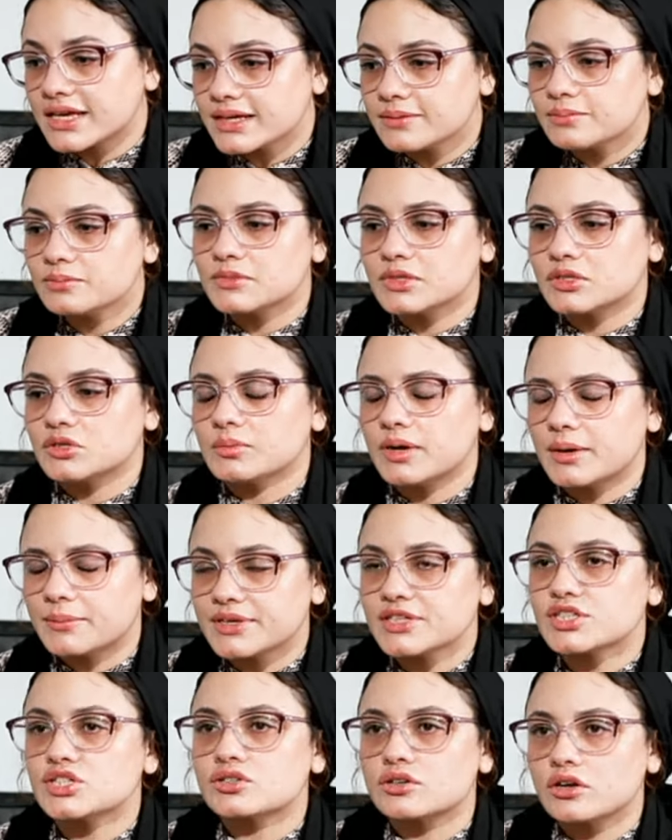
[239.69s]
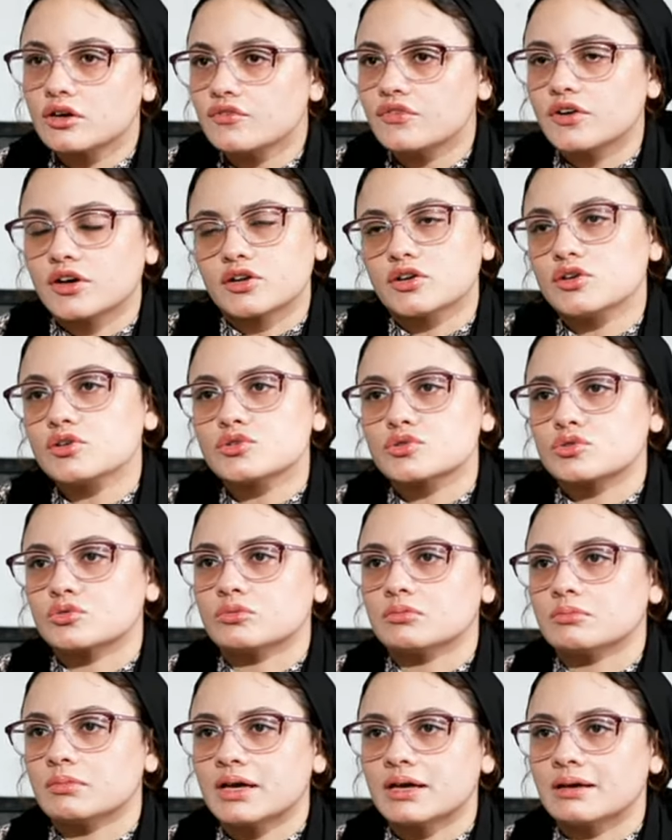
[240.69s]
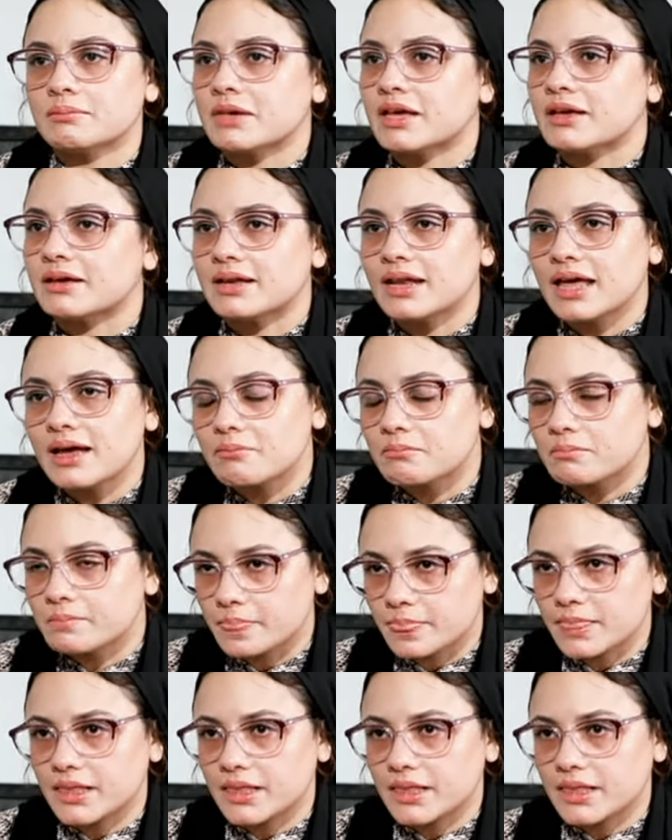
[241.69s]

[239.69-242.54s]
ابني يبقى ماشي رافع راسه ما, ما لا